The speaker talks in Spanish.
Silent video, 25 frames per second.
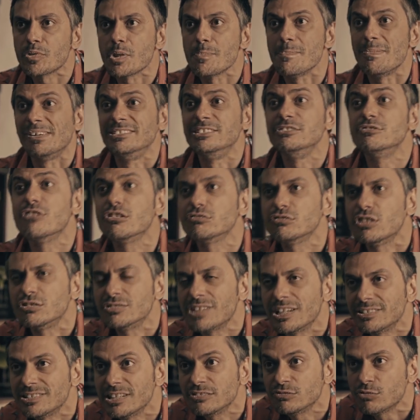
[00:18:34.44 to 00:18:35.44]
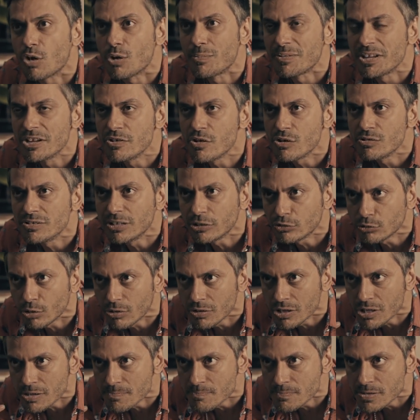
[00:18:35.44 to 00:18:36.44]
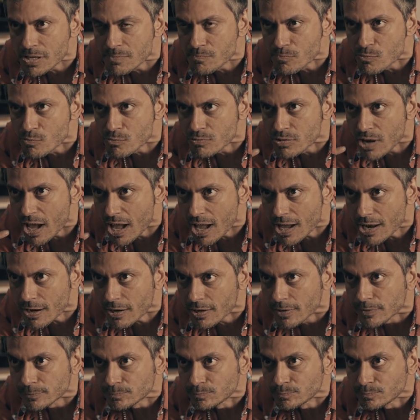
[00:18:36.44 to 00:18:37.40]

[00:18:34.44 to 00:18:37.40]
Benito Sosa es el sobrino nieto de mi mujer.